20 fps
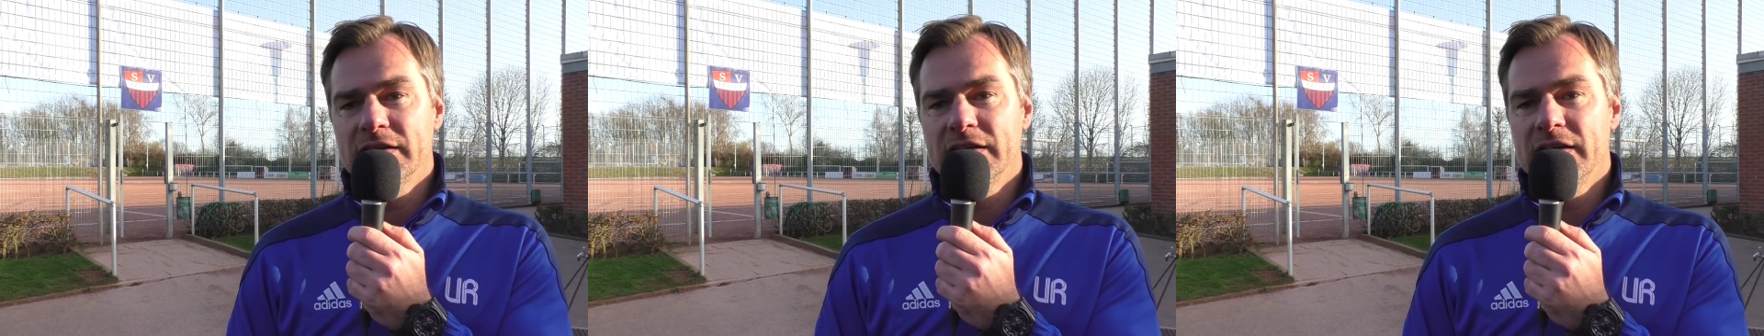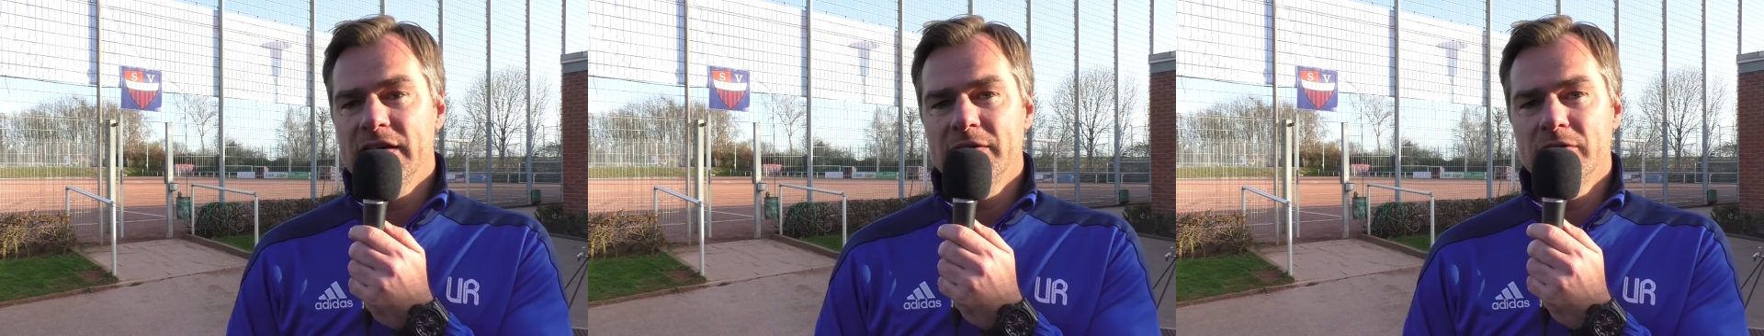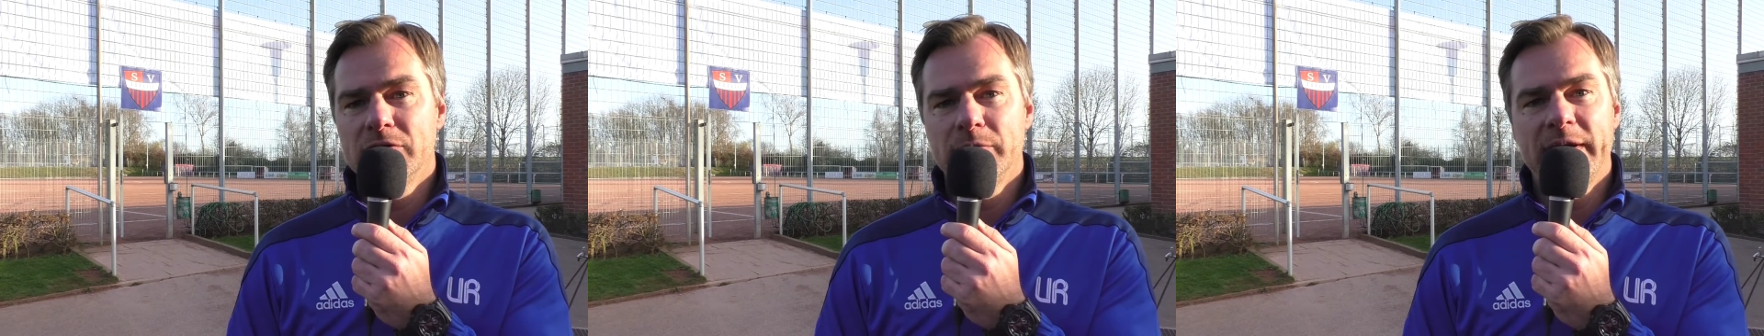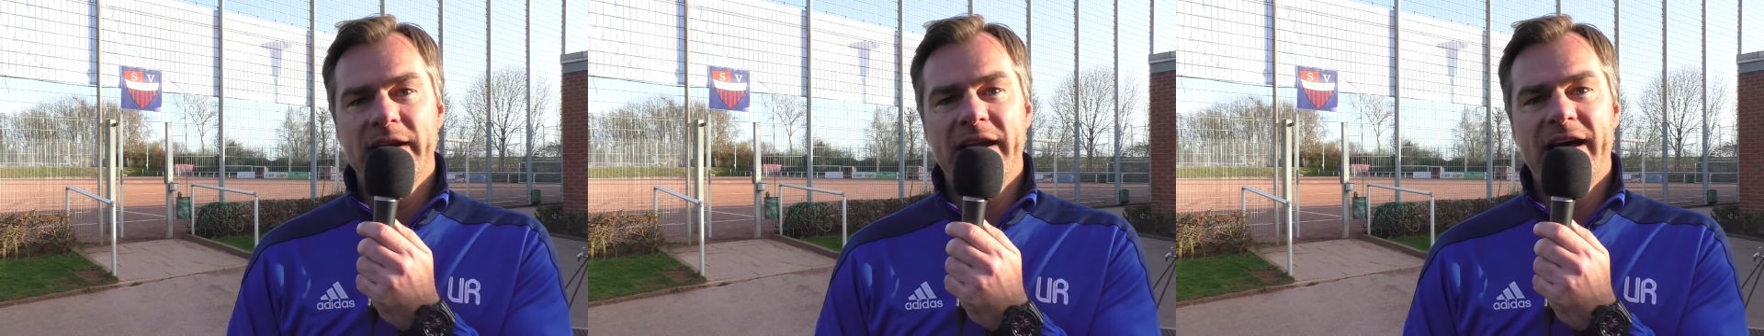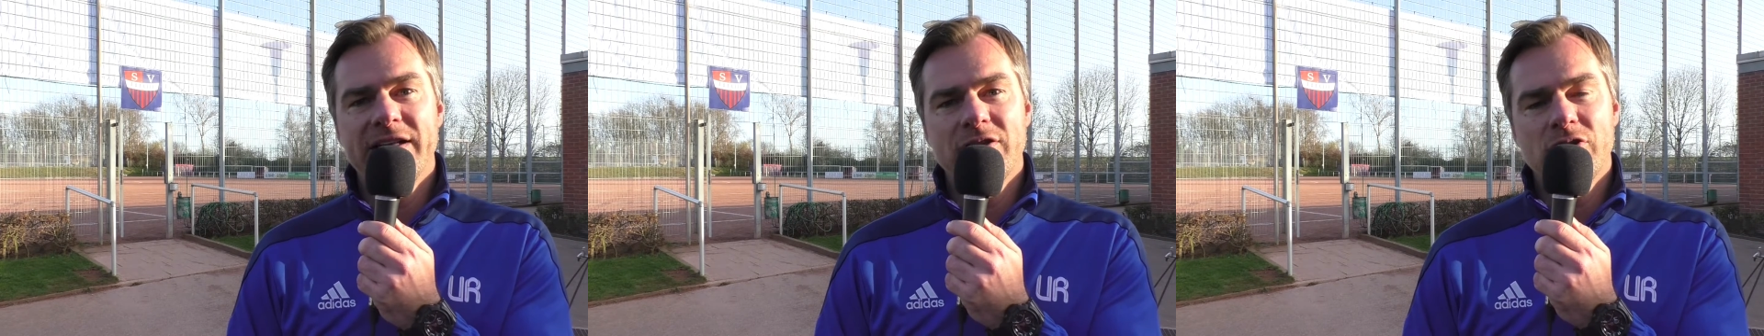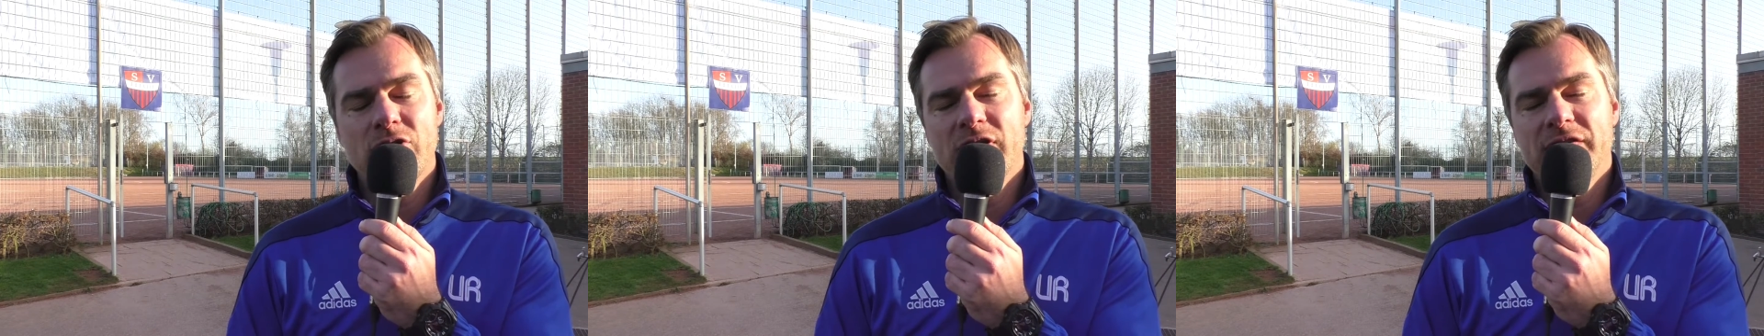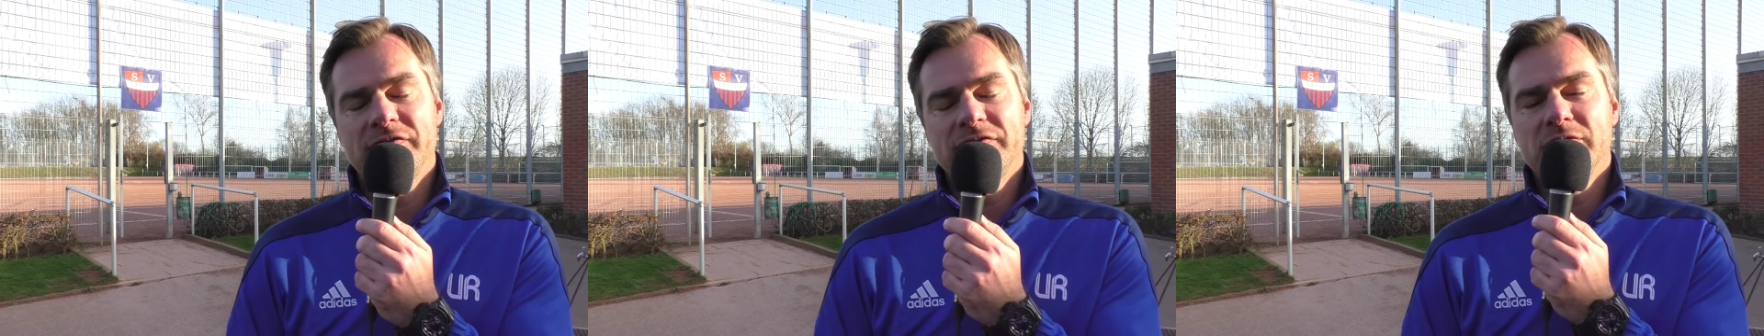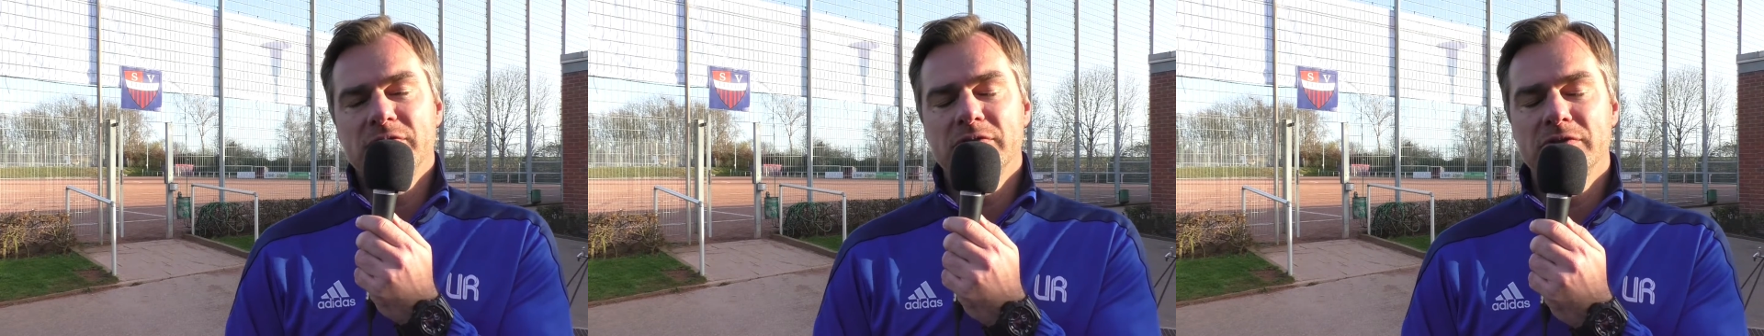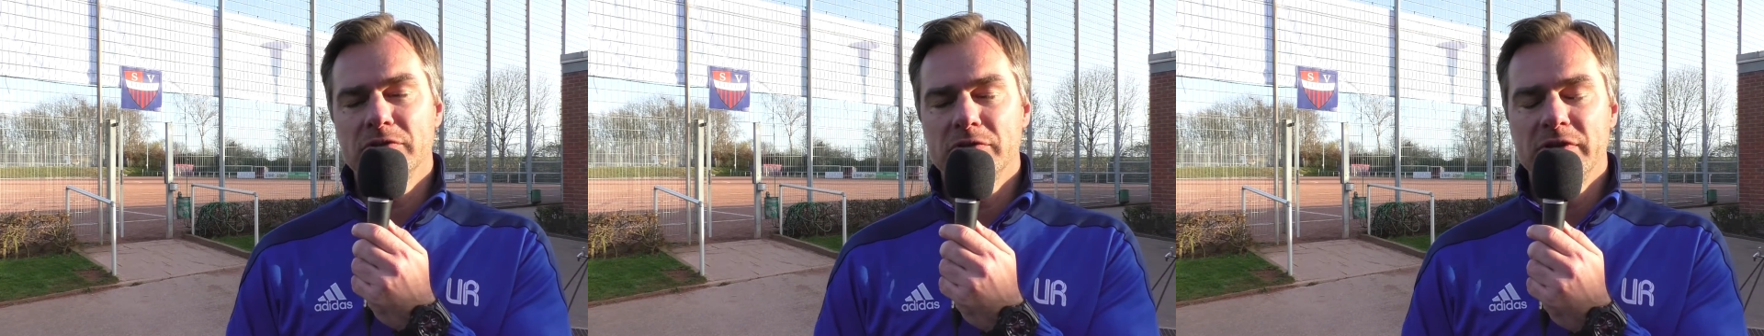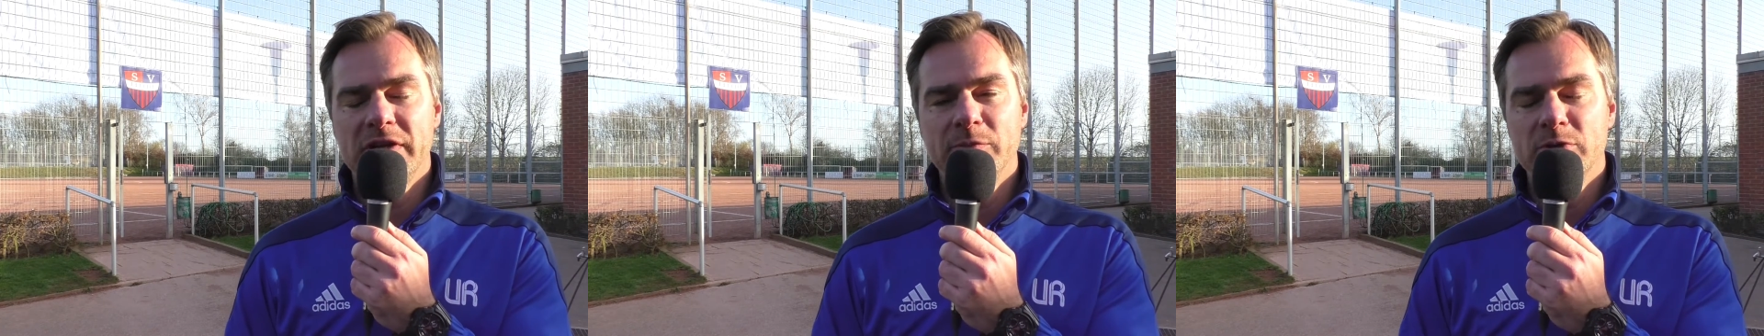Ja? Über Leidenschaft und,
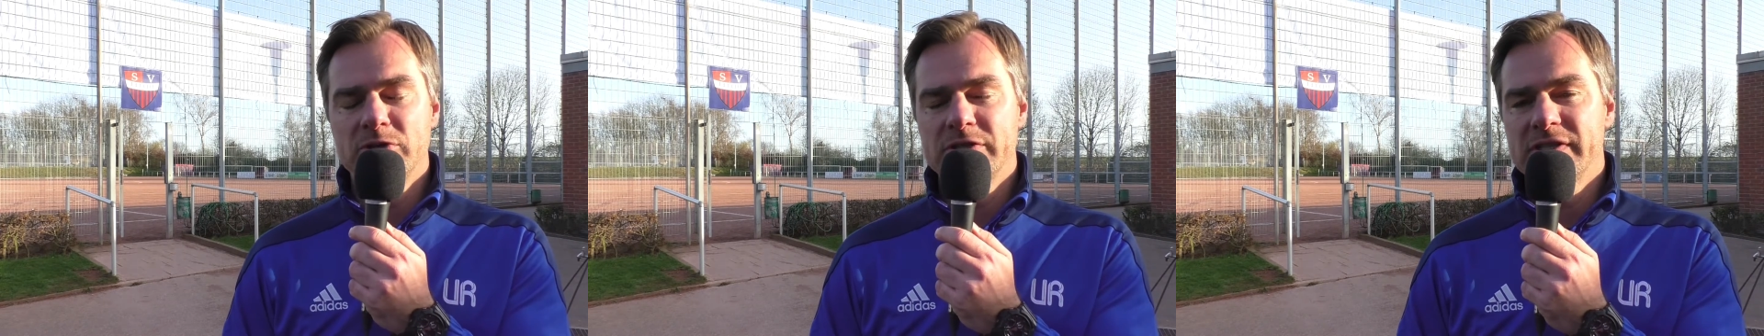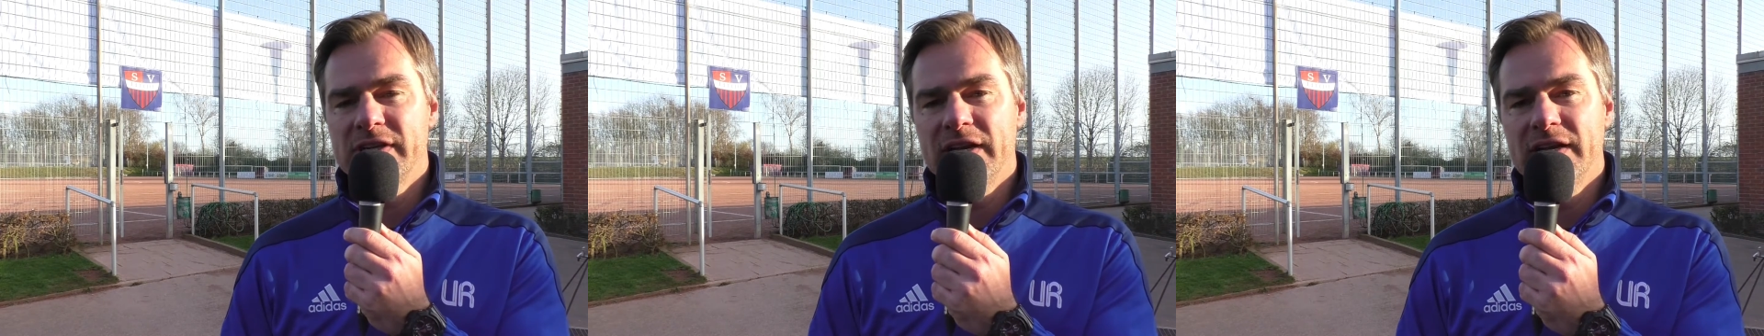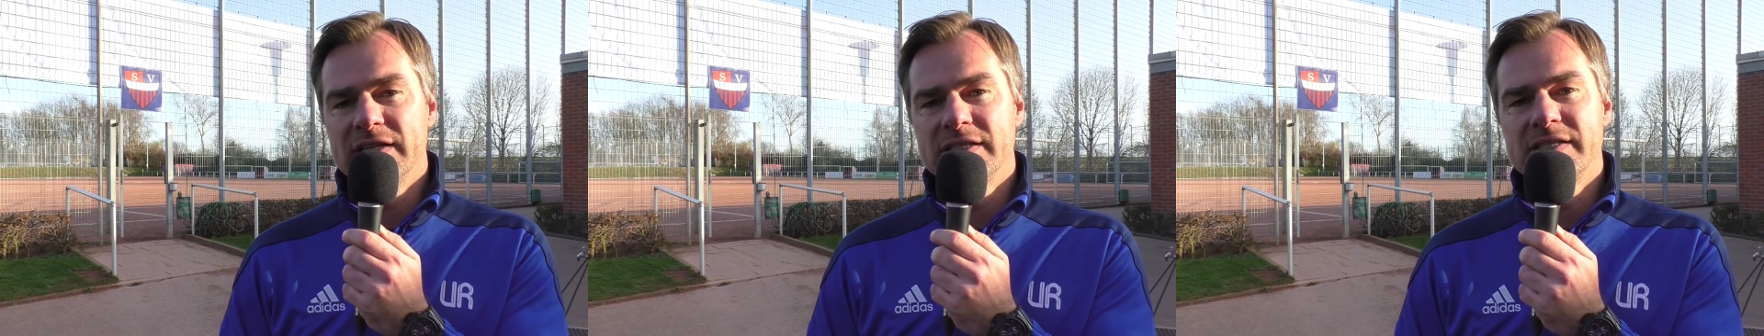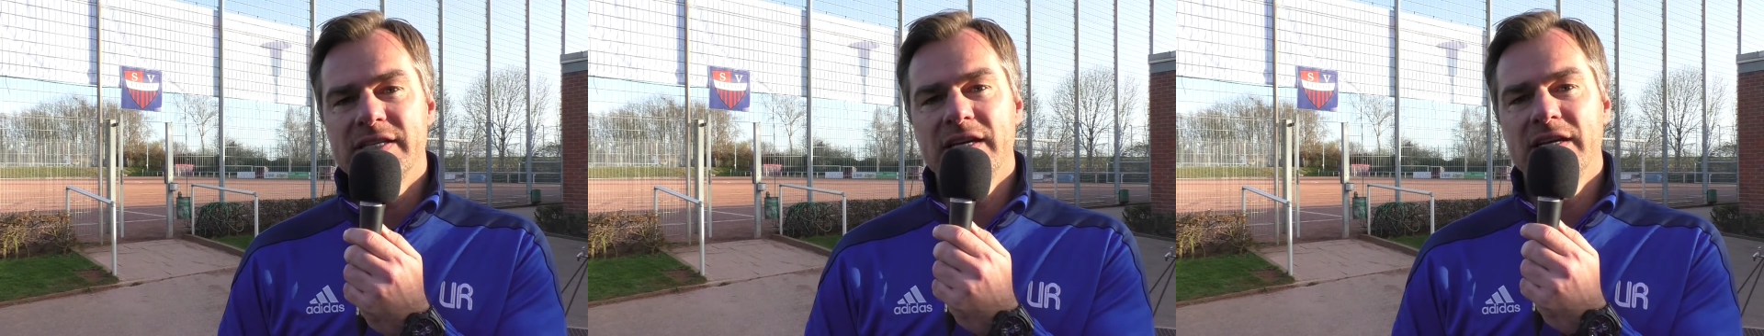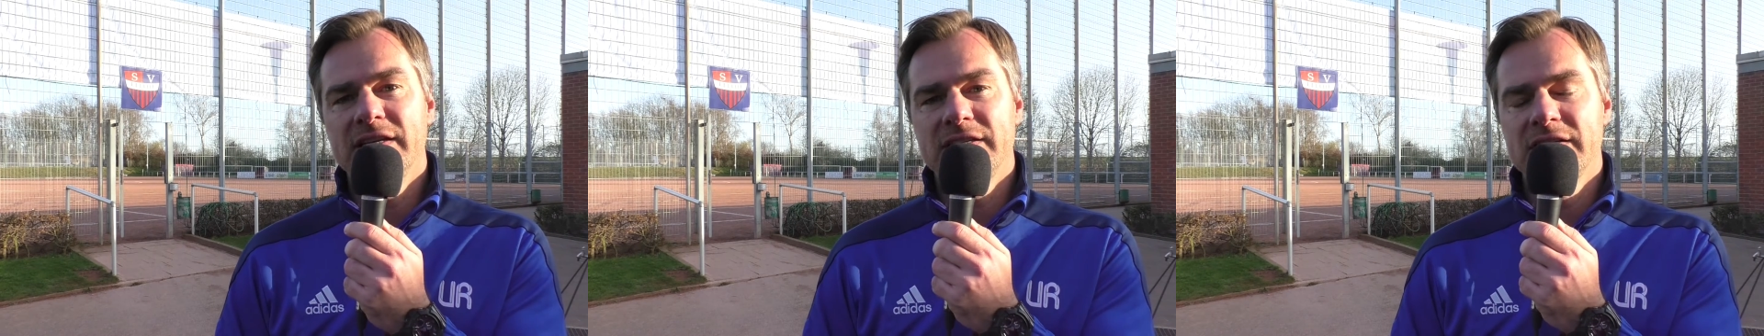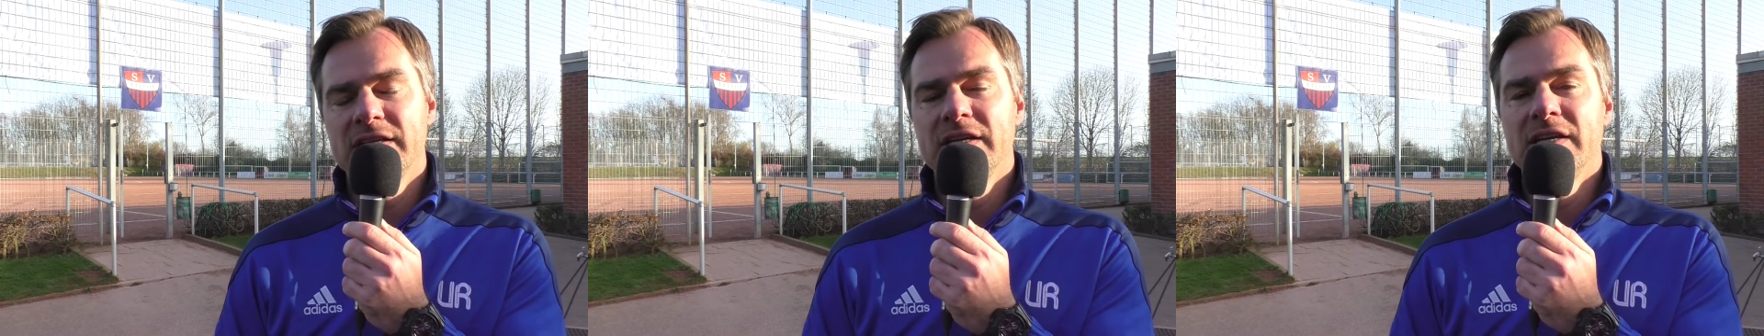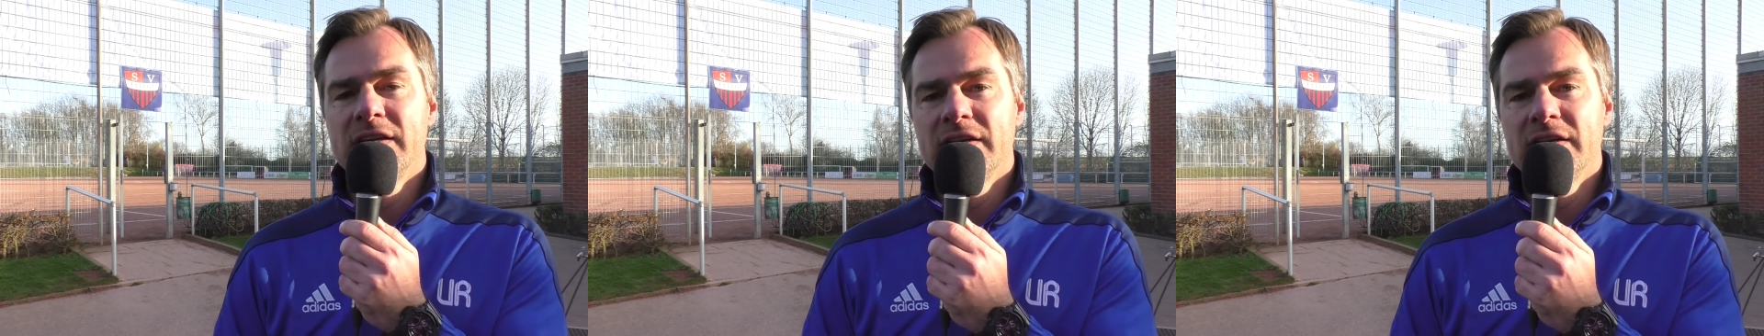und Emotionalität,